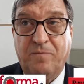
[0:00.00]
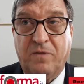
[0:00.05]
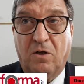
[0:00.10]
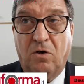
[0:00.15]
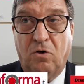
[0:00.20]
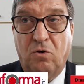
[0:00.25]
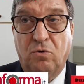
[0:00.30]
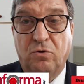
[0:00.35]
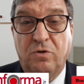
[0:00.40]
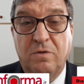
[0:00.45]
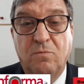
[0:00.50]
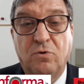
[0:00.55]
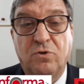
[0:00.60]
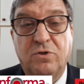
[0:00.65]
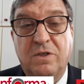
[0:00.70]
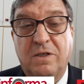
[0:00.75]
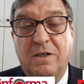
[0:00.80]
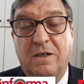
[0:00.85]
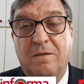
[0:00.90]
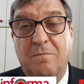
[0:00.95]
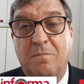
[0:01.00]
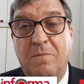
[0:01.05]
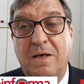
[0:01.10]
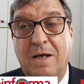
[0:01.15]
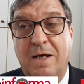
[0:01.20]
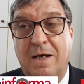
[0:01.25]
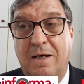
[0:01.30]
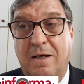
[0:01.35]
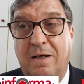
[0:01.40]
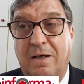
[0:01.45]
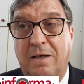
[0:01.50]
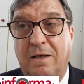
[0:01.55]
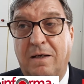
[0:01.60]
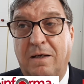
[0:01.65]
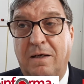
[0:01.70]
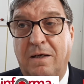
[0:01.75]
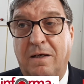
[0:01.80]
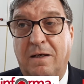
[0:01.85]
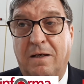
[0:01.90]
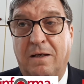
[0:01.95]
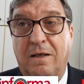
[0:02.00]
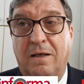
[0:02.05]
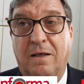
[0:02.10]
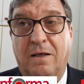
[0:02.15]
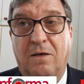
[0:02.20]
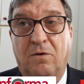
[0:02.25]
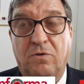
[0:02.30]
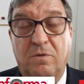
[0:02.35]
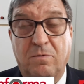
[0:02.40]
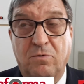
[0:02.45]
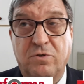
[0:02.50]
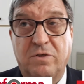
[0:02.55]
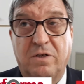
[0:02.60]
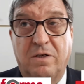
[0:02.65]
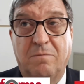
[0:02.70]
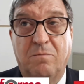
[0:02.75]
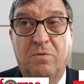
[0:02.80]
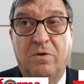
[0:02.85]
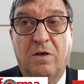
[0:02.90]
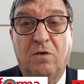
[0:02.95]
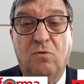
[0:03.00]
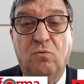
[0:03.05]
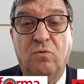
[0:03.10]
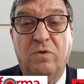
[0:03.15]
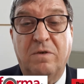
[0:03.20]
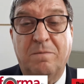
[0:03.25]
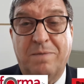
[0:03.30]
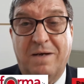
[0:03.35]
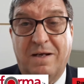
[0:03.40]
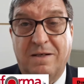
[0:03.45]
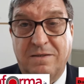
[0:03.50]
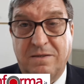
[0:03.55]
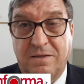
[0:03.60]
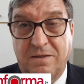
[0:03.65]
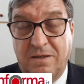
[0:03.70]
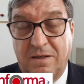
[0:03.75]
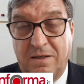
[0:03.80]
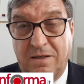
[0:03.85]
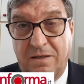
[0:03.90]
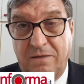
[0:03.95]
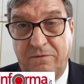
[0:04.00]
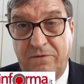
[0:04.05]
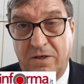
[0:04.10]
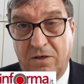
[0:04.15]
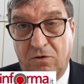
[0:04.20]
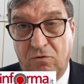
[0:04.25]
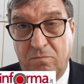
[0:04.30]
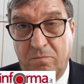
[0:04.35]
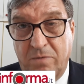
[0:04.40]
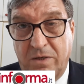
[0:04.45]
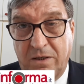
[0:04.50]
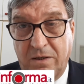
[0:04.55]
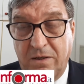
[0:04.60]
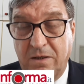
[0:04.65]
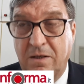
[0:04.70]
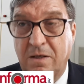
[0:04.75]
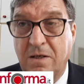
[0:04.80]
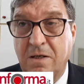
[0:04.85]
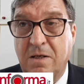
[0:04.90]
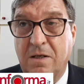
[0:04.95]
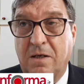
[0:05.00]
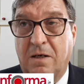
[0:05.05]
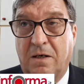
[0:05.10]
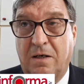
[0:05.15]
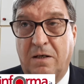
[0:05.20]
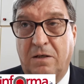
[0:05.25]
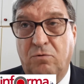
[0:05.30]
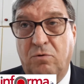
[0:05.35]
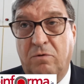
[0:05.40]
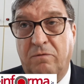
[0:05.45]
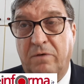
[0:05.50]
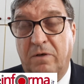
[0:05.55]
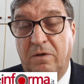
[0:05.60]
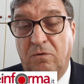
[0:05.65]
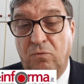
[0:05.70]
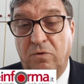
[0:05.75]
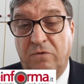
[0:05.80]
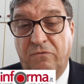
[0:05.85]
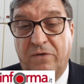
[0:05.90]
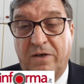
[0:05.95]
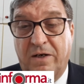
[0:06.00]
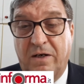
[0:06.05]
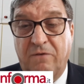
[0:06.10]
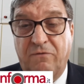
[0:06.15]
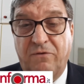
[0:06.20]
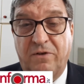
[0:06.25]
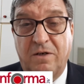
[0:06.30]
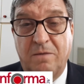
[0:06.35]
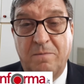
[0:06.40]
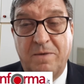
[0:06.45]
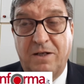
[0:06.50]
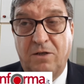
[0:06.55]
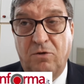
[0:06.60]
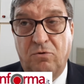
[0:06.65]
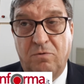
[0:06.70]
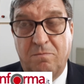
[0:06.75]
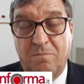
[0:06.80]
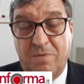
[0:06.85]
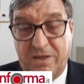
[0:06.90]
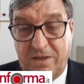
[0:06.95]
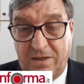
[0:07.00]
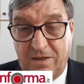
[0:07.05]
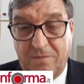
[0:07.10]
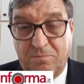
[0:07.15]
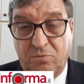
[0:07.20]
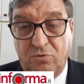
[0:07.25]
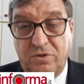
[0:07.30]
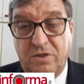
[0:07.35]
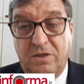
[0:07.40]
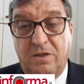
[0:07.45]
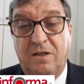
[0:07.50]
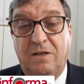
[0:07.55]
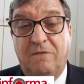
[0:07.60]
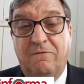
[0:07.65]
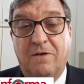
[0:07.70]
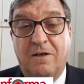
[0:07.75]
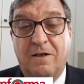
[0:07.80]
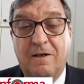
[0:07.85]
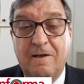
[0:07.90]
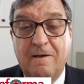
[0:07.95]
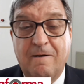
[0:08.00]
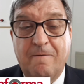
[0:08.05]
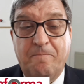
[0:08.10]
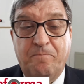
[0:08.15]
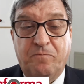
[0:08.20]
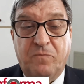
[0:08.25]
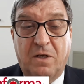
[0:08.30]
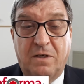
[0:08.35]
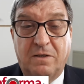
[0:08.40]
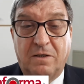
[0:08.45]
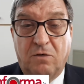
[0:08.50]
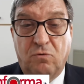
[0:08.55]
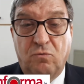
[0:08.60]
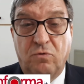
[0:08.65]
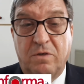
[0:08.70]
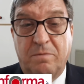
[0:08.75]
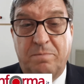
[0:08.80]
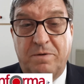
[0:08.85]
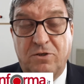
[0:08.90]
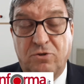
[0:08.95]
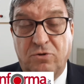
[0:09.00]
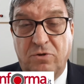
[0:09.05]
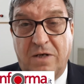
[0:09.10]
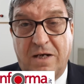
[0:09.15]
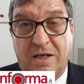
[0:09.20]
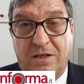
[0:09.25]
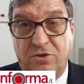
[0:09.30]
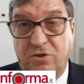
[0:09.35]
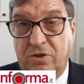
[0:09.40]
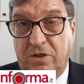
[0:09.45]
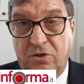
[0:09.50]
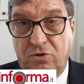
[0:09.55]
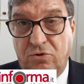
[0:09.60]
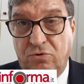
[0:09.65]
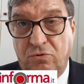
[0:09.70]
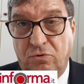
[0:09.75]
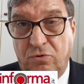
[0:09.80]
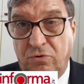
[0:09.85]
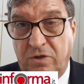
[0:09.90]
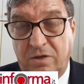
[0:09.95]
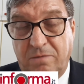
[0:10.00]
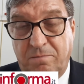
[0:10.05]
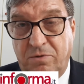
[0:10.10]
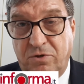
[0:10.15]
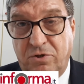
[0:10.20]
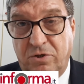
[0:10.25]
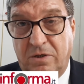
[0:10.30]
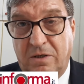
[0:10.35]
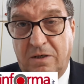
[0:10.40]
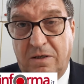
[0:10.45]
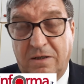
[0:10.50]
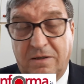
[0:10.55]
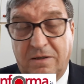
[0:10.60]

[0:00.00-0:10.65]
Lo dimostrerebbe anche eh, lo dimostrerebbero alcuni passi della Divina Commedia, laddove a lui fa riferimento in maniera positiva ad alcuni personaggi che sono tipici della